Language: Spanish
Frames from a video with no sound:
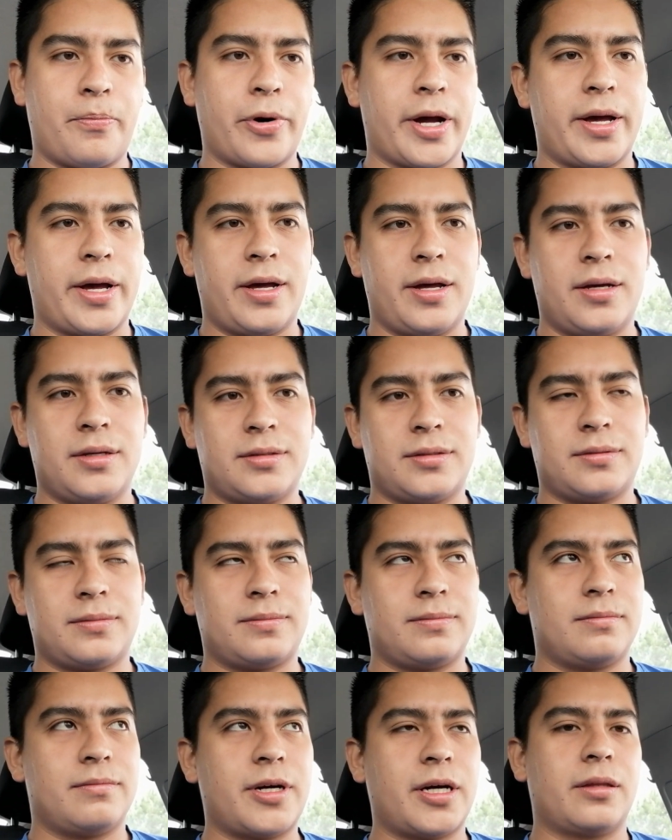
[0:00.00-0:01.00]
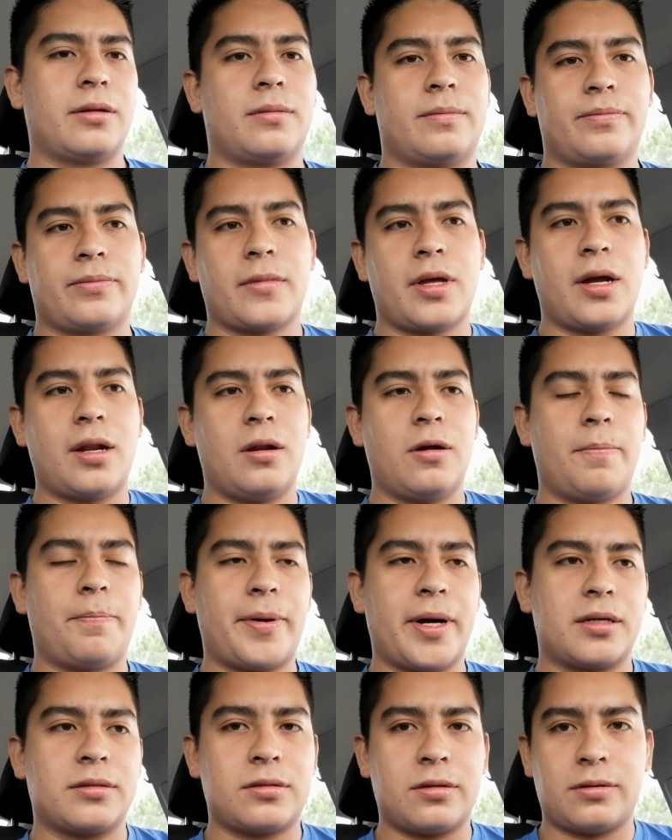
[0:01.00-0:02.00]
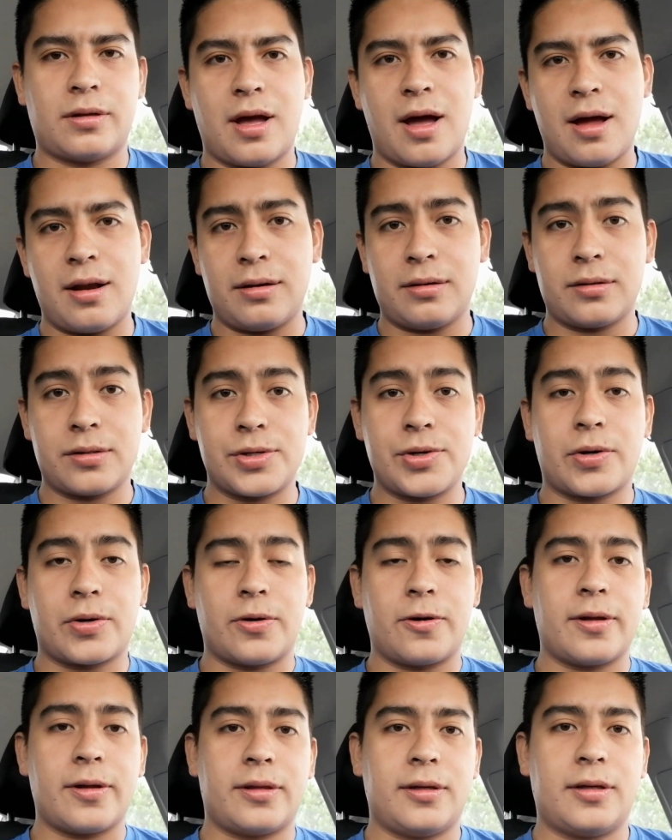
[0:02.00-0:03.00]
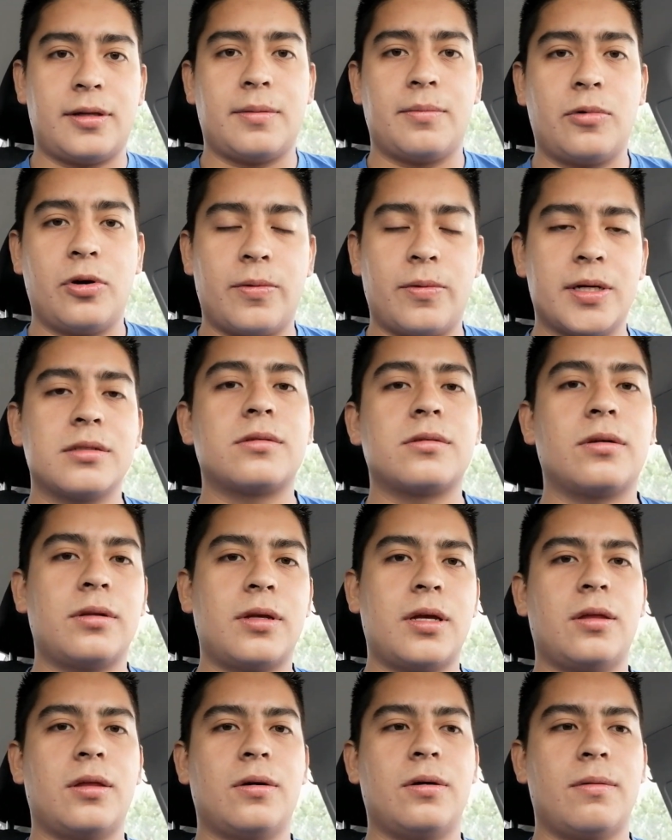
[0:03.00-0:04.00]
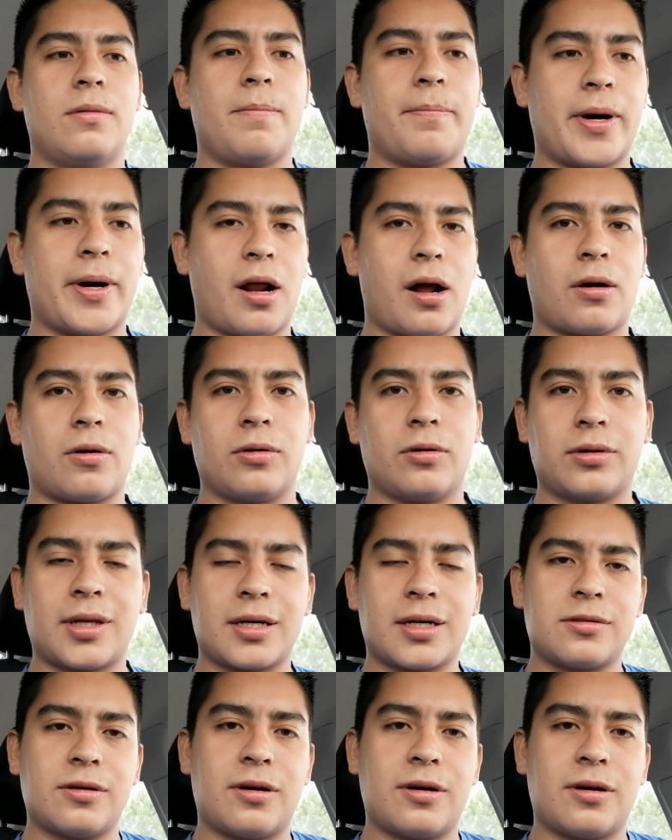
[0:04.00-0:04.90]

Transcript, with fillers: Pues bueno, en lo personal yo creo que tiene muy buen sonido para contar